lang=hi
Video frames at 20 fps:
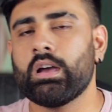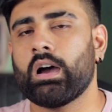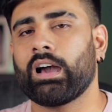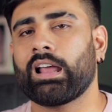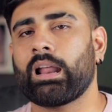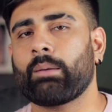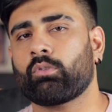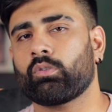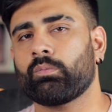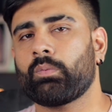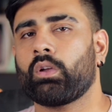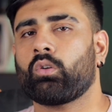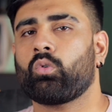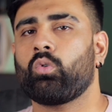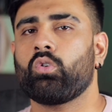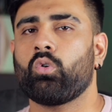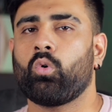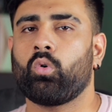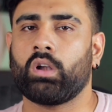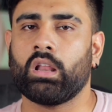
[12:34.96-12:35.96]
और आपके इसमें
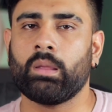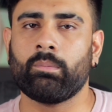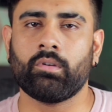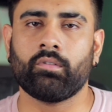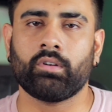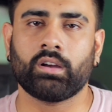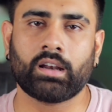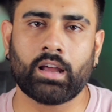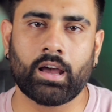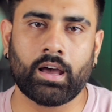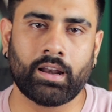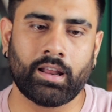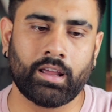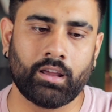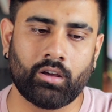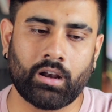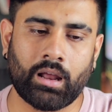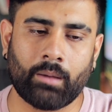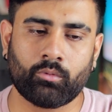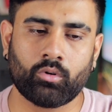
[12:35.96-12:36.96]
कोई ओ वगैरह आ रहा है
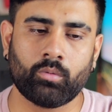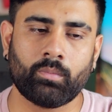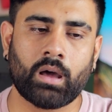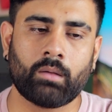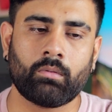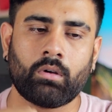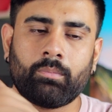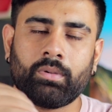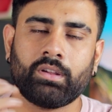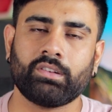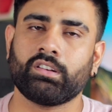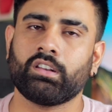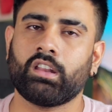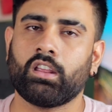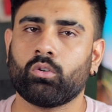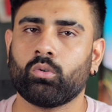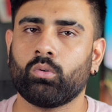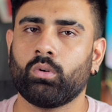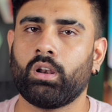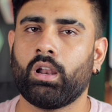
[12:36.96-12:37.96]
और आपको बार बार पीसी नहीं
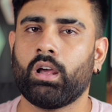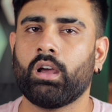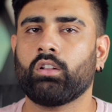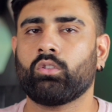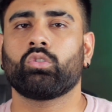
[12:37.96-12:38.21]
खोलना